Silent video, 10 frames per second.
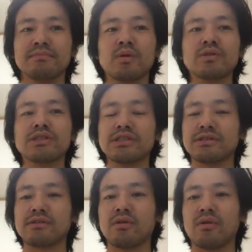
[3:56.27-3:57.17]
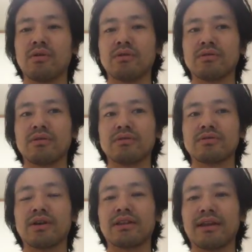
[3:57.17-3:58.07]
僕自身こう
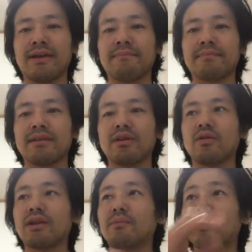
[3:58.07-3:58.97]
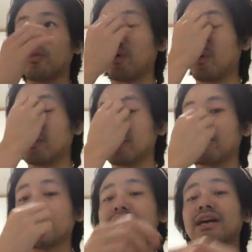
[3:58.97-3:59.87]
そうやってねいろんなものい
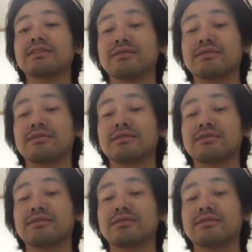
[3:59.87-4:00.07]
ろんなチャン